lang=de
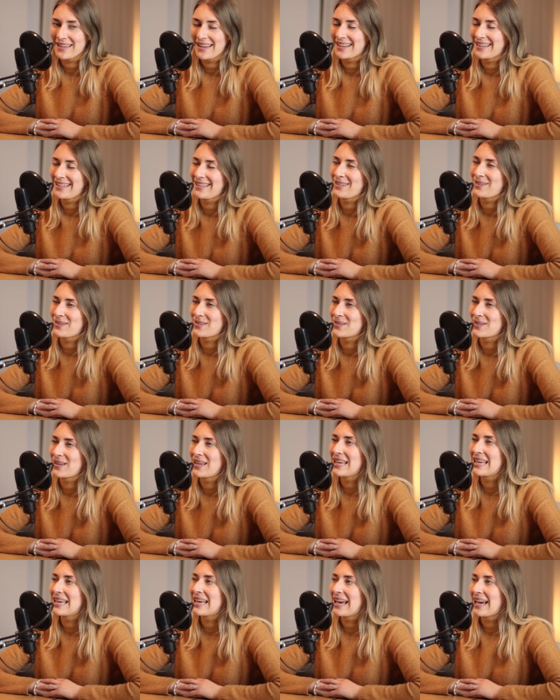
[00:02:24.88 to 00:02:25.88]
eigentlich aus
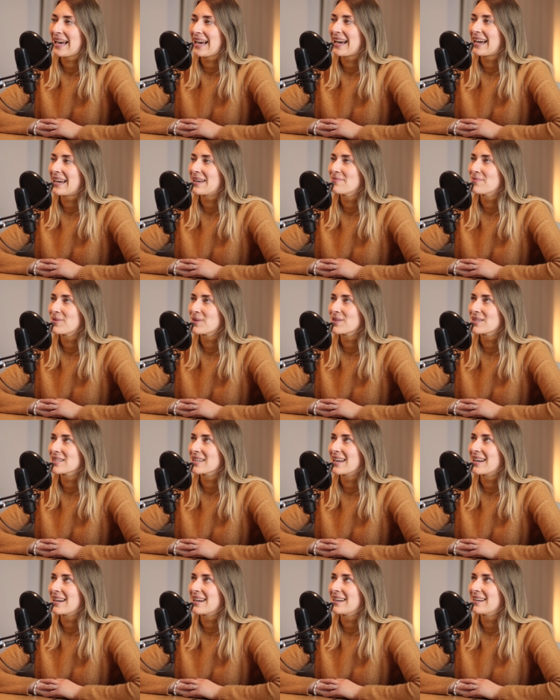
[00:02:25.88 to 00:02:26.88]
einem
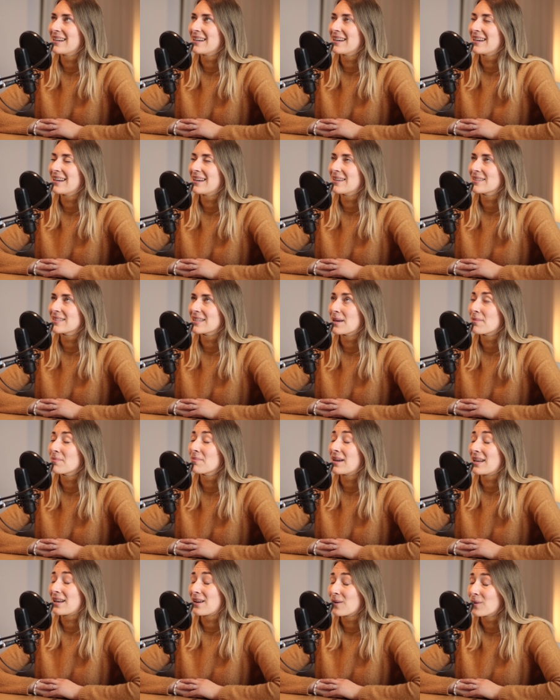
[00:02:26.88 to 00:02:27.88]
unserer, aus einem
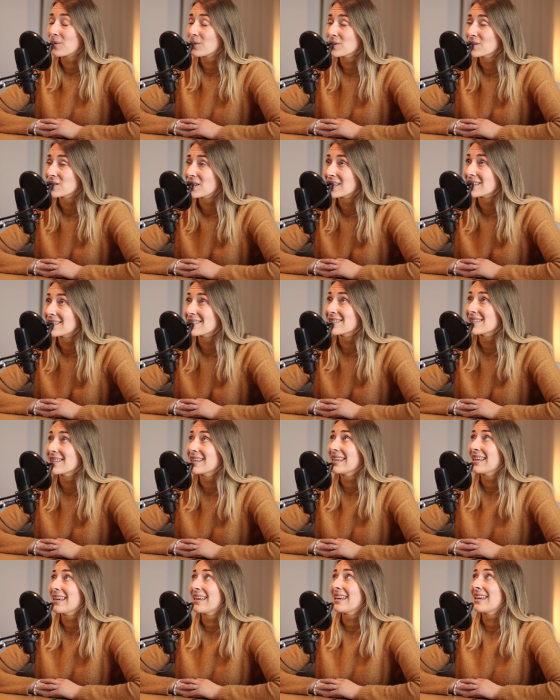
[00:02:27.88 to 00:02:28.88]
meiner Coachings
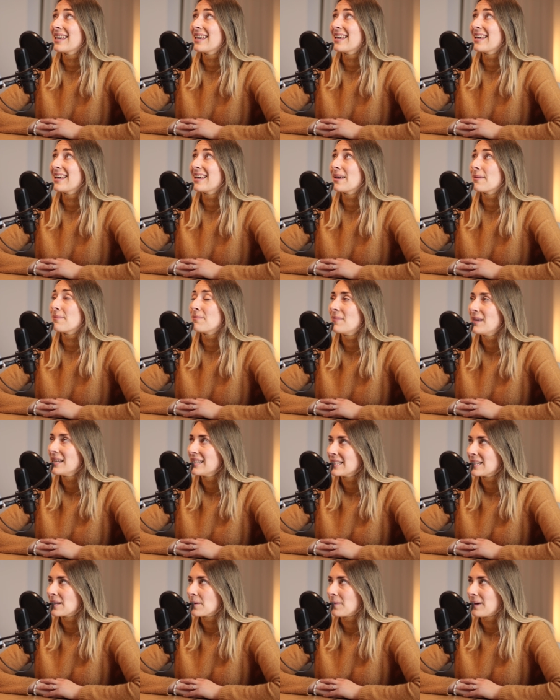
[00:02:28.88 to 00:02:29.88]

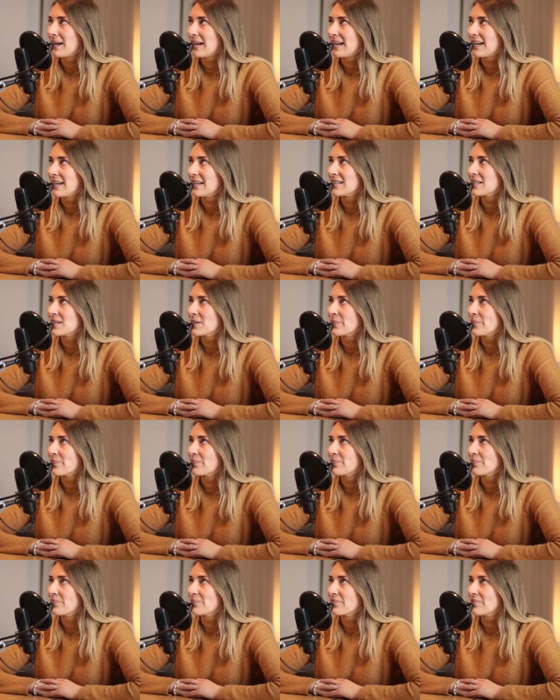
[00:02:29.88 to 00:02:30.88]
mitgebracht,
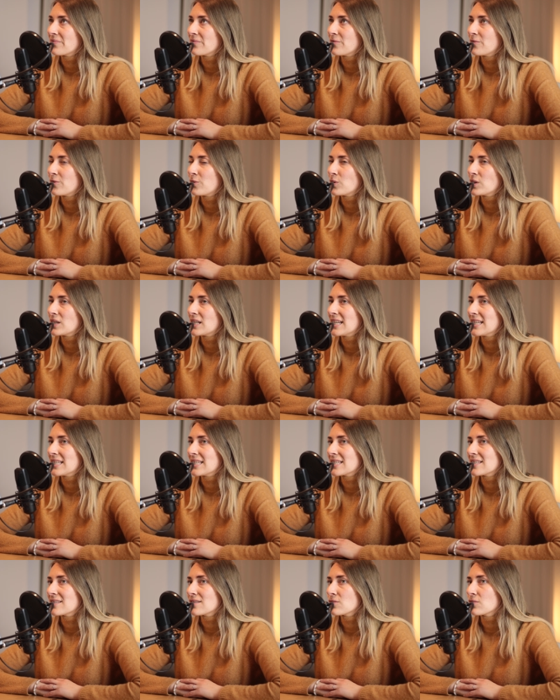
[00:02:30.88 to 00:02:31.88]
mm, wo ich
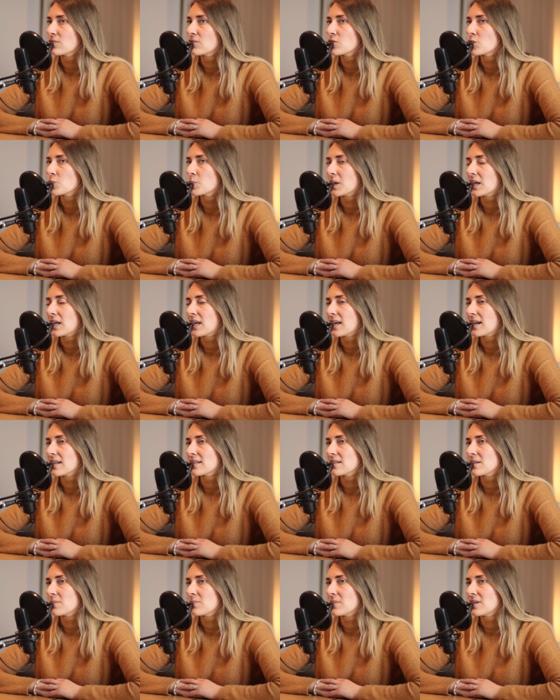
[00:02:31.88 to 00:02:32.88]
letztens so ein Gespräch
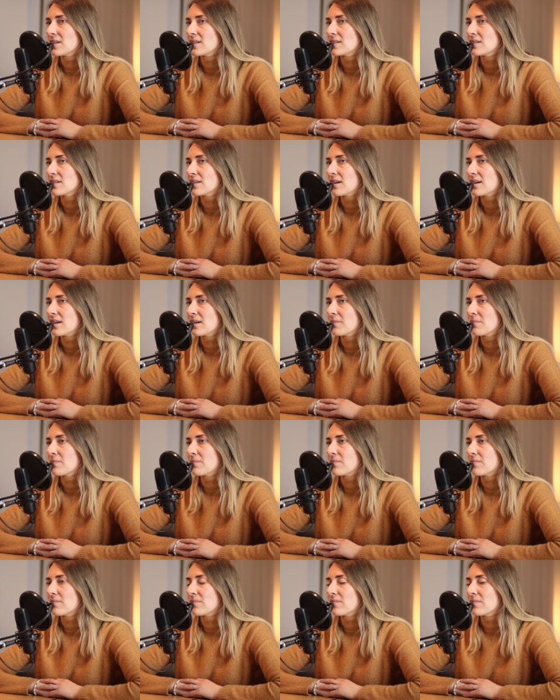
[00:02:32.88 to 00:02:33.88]
hatte mit,
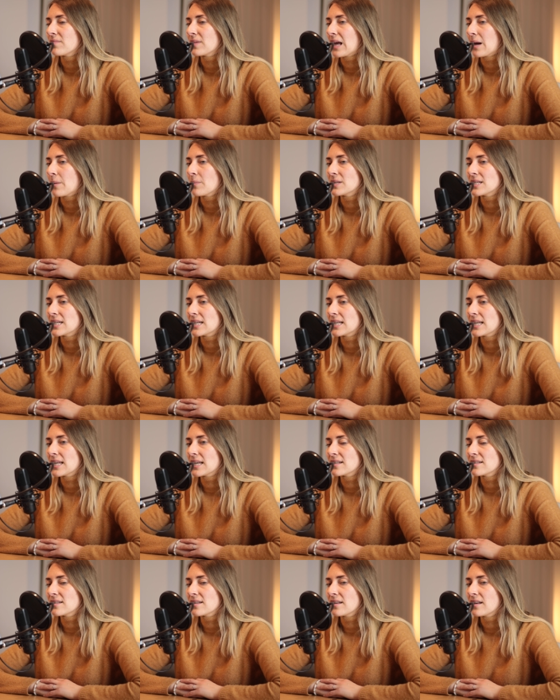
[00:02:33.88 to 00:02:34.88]
ähm, ja, mit den
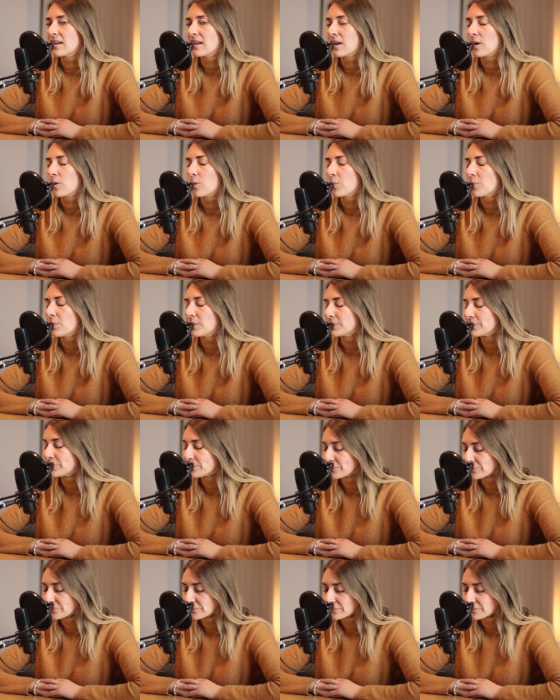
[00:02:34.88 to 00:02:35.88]
Klientinnen in der Gruppe,